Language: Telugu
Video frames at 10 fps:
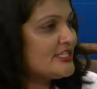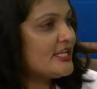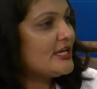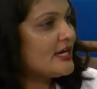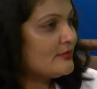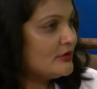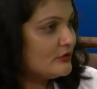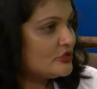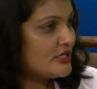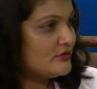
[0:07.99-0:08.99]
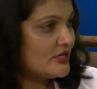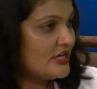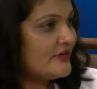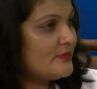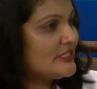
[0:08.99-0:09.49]
చేసి అధికారంలోకి వచ్చారు
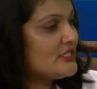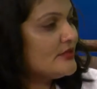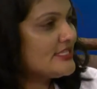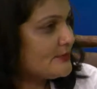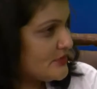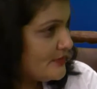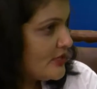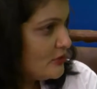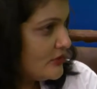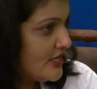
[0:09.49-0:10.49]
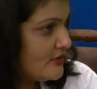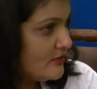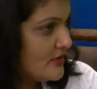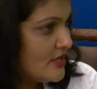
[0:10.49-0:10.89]
రెండు వేల పద్దెనిమిది సెప్టెంబర్లో కూడాను